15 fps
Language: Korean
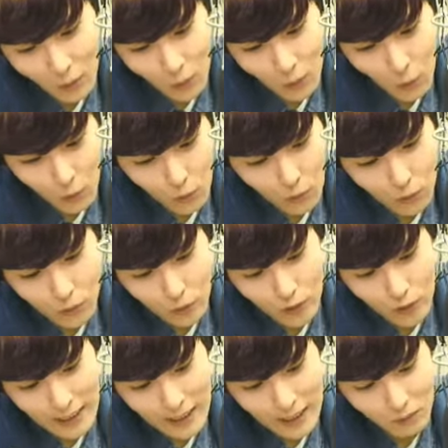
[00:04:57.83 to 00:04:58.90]
오후
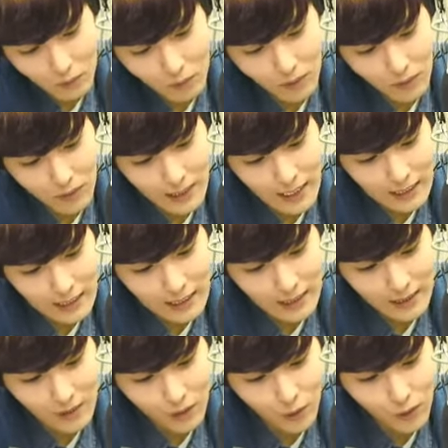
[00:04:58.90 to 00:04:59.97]
1시부터
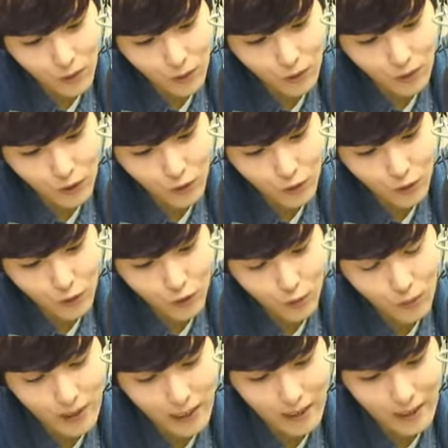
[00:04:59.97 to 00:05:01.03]
3시까지 어려운 이웃을
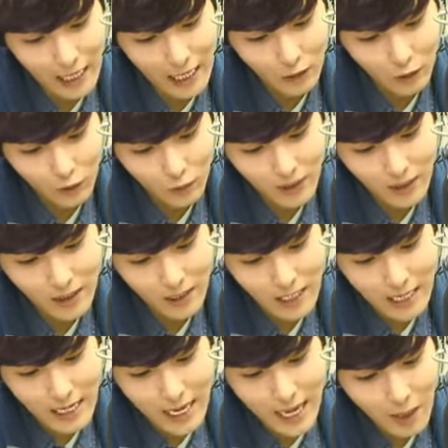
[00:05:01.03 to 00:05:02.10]
위한 나눔이
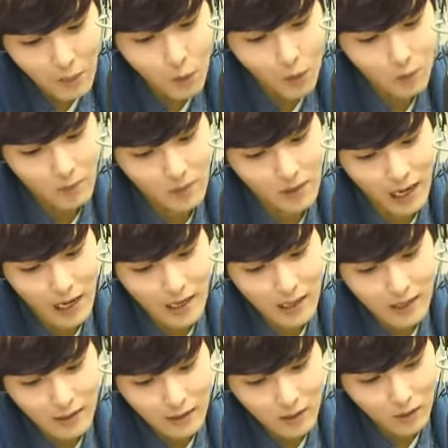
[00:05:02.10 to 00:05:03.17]
행복입니다.
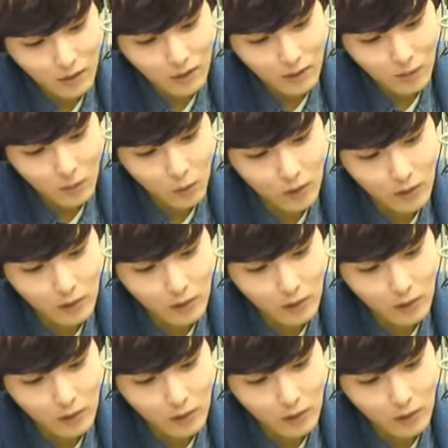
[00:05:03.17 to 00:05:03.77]
성금 모금